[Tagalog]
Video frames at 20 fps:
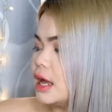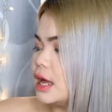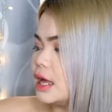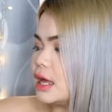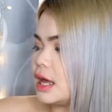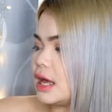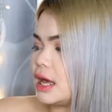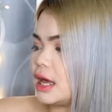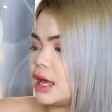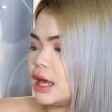
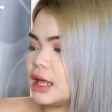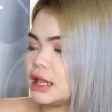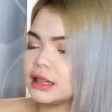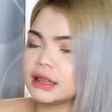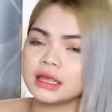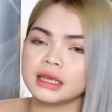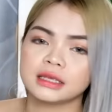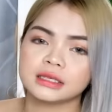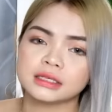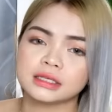And
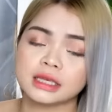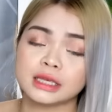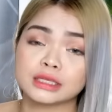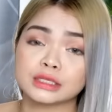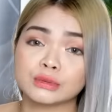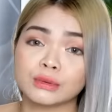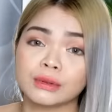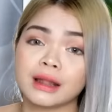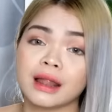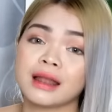this is
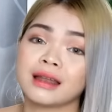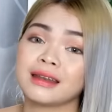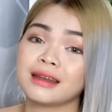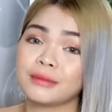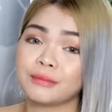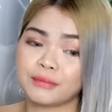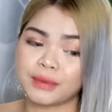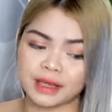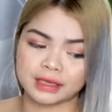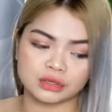100
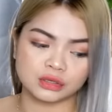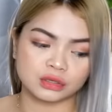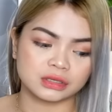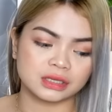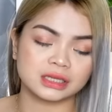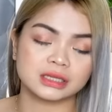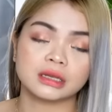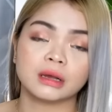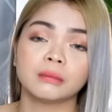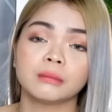pesos.
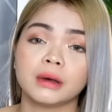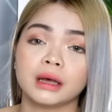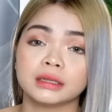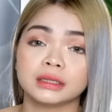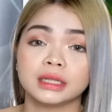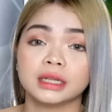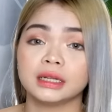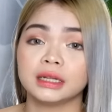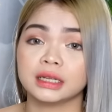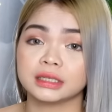Isang bundle
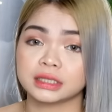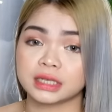na siya.